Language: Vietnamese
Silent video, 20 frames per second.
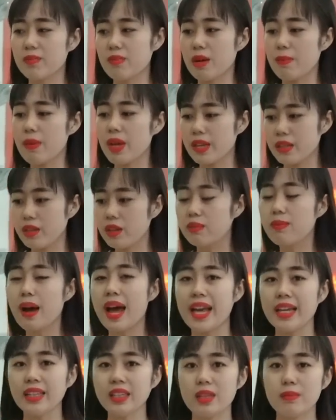nhưng mà bên
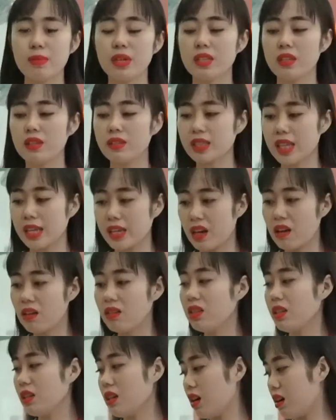như bán thì bên như
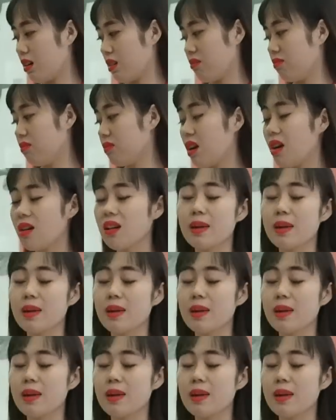sẽ nói ờ à,